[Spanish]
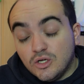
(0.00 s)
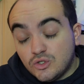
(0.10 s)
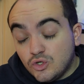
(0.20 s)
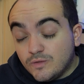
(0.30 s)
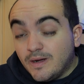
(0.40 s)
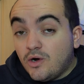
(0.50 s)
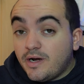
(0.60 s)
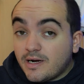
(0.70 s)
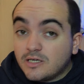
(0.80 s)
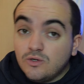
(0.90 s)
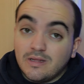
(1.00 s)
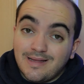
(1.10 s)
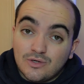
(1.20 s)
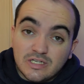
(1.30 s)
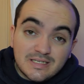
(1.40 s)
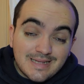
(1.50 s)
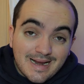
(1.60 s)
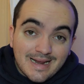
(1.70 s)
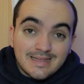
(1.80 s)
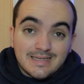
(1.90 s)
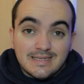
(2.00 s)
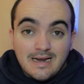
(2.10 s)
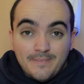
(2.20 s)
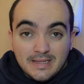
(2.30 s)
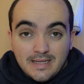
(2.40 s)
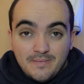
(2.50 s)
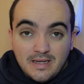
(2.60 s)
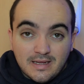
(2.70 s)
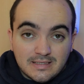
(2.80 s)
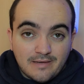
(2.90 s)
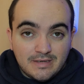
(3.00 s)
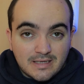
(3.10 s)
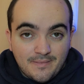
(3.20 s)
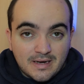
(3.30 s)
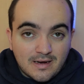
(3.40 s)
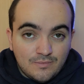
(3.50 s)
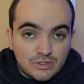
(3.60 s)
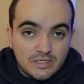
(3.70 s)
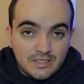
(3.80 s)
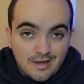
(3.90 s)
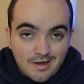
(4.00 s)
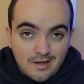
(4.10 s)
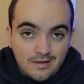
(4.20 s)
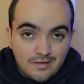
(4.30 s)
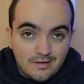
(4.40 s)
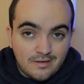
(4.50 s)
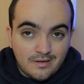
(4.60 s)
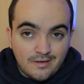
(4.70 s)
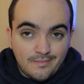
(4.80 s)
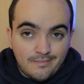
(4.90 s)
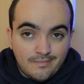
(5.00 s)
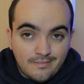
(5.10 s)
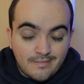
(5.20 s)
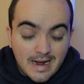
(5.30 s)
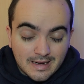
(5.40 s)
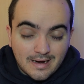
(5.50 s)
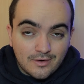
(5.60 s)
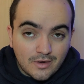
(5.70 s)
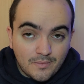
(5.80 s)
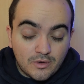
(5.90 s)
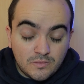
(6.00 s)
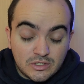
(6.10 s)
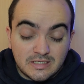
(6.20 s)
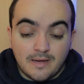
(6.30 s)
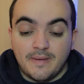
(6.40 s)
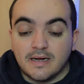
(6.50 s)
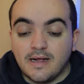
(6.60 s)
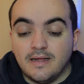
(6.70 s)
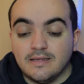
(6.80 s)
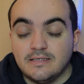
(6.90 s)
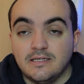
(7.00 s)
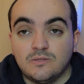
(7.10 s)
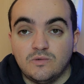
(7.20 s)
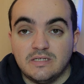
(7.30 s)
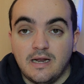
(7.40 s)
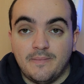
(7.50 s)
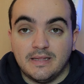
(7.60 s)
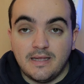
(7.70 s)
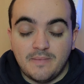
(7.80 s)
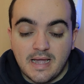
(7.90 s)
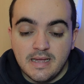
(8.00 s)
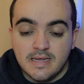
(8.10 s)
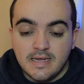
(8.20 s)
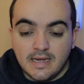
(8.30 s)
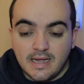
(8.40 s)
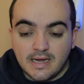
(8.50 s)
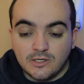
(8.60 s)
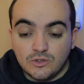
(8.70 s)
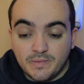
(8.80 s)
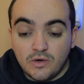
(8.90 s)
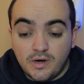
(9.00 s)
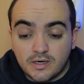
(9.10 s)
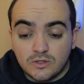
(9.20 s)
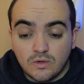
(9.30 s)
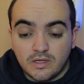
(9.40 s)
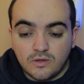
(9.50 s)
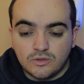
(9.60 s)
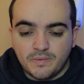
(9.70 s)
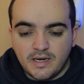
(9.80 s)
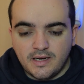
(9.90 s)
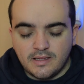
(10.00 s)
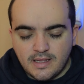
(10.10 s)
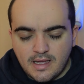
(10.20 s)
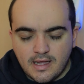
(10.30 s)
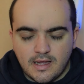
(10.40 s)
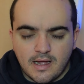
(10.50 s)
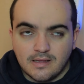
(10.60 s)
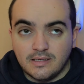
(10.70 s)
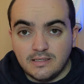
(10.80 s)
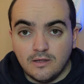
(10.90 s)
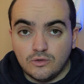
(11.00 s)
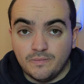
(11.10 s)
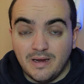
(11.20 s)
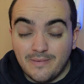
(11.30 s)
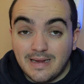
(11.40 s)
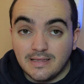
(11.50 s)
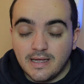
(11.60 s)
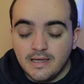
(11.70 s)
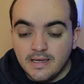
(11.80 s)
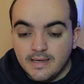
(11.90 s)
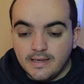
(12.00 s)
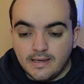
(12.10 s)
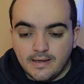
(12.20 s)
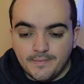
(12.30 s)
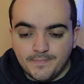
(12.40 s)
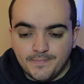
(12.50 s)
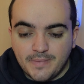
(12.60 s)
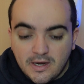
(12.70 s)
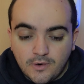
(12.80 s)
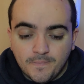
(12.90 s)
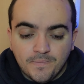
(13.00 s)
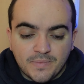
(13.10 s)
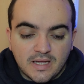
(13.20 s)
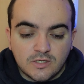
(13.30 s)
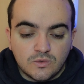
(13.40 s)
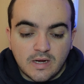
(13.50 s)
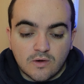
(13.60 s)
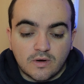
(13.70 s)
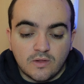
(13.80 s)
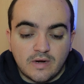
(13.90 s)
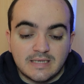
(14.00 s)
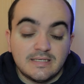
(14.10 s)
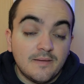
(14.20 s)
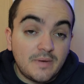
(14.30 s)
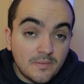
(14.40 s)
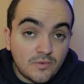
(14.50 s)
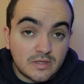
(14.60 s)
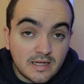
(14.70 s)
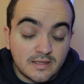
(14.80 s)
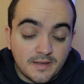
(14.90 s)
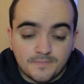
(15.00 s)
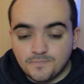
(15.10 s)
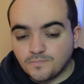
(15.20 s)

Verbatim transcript: sus mejores resultados están antes de la pandemia, ya sabéis que marcamos esa eh, marca, ¿no? que ponemos esa marca antes y después de la pandemia, eh, que sus mejores resultados vienen de antes del 2020, eh, pero es una corredora siempre importante,